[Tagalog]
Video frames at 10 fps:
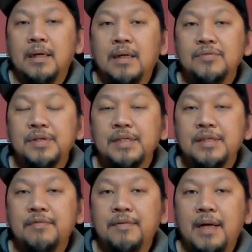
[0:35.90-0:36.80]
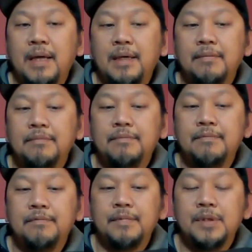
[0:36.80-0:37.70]
around 65
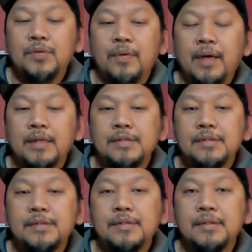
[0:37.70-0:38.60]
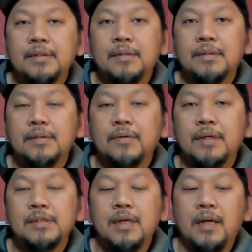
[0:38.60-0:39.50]
US
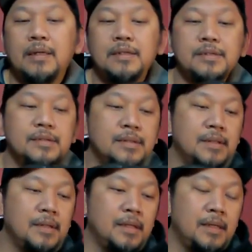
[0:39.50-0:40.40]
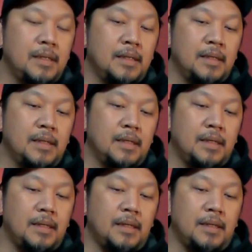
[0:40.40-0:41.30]
US dollars
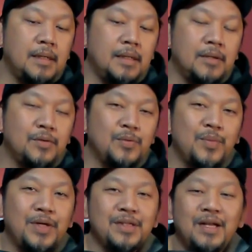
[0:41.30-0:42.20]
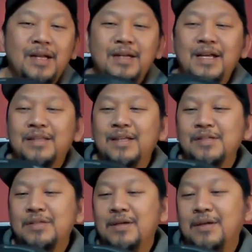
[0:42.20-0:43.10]
uh, convert na lang
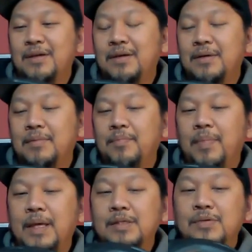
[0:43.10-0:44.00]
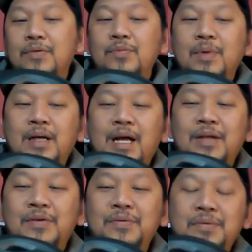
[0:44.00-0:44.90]
natin sa peso kung
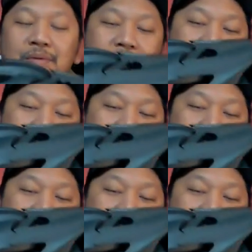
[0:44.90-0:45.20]
magkano yung